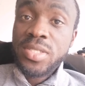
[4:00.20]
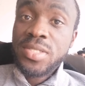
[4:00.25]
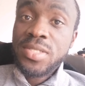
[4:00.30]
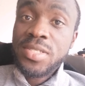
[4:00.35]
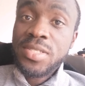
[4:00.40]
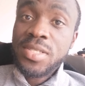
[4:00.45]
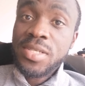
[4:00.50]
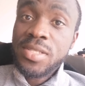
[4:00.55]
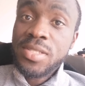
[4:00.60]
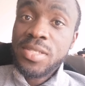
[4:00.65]
un
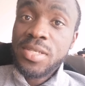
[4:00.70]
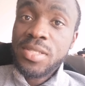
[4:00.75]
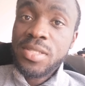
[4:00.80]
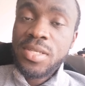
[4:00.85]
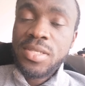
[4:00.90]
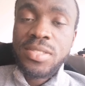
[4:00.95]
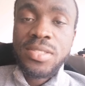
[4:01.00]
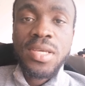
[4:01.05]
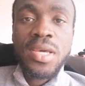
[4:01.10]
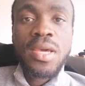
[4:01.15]
site
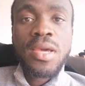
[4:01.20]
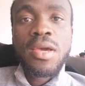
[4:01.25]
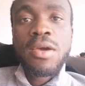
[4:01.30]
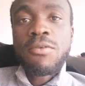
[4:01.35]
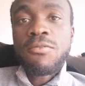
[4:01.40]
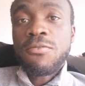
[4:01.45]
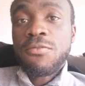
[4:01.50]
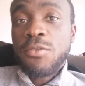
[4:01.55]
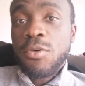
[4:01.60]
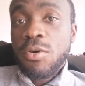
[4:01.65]
internet
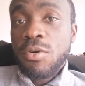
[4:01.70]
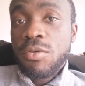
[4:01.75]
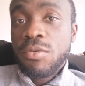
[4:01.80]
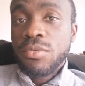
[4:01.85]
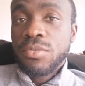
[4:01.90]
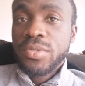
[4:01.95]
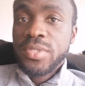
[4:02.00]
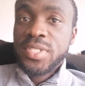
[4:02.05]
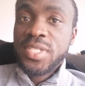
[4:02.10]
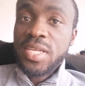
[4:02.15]
vont
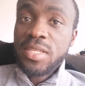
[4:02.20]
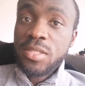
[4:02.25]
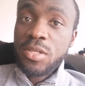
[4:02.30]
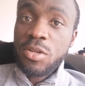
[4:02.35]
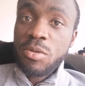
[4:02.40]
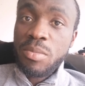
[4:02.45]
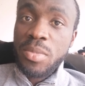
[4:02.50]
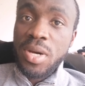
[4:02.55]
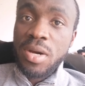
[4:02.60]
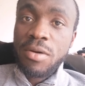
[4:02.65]

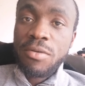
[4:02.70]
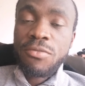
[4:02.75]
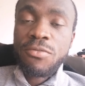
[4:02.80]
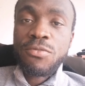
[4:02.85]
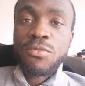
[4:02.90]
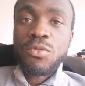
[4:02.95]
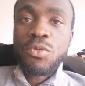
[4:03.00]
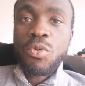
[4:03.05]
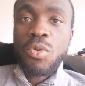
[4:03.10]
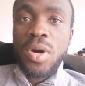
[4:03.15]
certainement
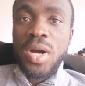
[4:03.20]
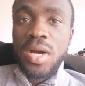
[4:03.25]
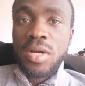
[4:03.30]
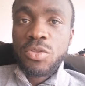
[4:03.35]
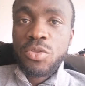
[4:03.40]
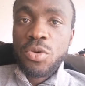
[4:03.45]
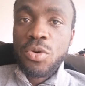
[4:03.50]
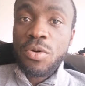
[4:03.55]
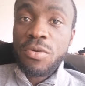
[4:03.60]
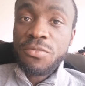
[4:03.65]

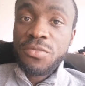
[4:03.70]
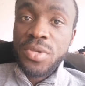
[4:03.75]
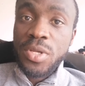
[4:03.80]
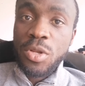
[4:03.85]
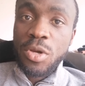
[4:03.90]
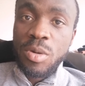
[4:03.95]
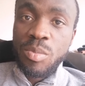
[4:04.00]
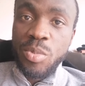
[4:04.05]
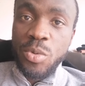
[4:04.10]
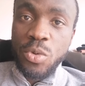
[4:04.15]
vouloir te
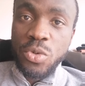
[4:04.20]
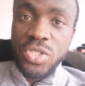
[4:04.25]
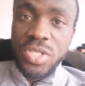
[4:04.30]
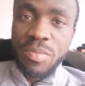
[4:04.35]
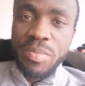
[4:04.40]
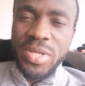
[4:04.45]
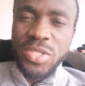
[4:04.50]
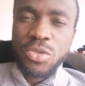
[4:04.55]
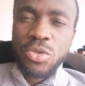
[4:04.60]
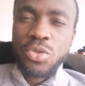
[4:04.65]
confier leur
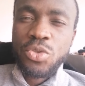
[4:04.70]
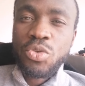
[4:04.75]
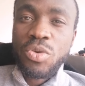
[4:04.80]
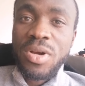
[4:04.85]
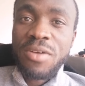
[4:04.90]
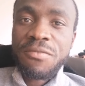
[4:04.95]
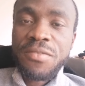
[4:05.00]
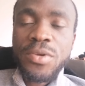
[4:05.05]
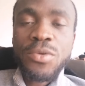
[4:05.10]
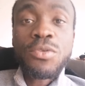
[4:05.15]
projet parce que tu
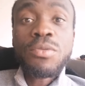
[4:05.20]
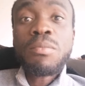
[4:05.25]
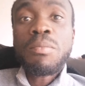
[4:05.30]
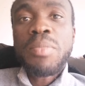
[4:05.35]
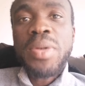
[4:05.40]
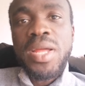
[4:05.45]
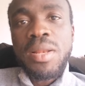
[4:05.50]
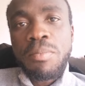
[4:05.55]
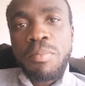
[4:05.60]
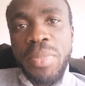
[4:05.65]
auras fait une
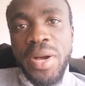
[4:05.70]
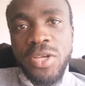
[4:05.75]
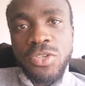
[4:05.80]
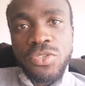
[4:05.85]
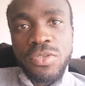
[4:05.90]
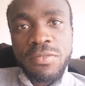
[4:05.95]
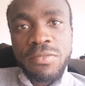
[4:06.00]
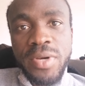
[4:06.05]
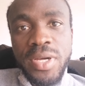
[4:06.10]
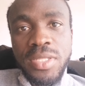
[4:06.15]
belle
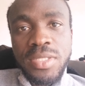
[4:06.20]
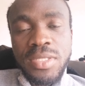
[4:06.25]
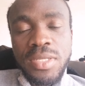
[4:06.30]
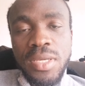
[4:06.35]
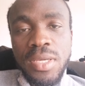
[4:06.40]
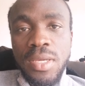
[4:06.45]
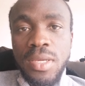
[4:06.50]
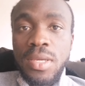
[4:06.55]
page de vente.